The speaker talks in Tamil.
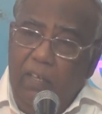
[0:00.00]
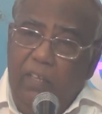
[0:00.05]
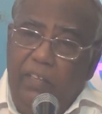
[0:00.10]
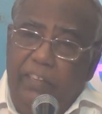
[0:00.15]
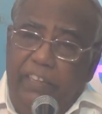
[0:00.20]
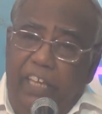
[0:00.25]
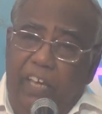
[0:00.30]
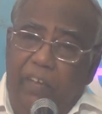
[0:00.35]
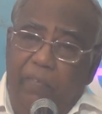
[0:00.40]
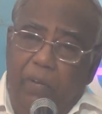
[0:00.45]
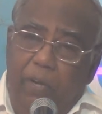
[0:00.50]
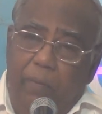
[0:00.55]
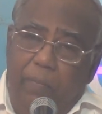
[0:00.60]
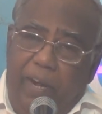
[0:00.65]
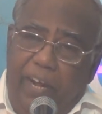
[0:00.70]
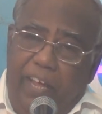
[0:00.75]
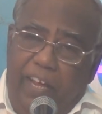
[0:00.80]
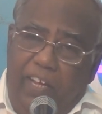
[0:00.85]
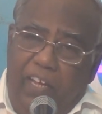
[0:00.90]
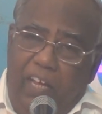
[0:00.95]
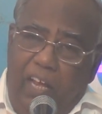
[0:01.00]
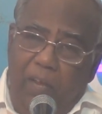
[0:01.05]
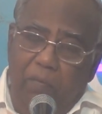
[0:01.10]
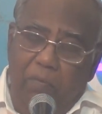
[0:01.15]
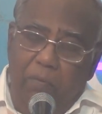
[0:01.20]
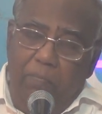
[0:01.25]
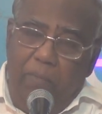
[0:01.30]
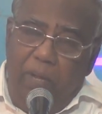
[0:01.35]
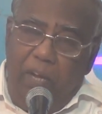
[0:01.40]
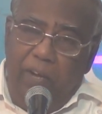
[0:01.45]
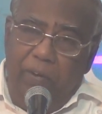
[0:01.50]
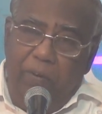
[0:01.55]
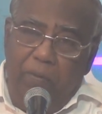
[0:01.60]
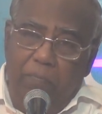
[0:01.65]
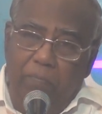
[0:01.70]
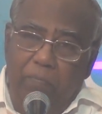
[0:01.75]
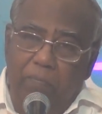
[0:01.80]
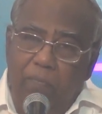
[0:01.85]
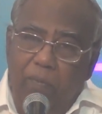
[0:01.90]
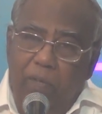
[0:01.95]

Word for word: தேவனும் அடைக்கலமும் பலனும்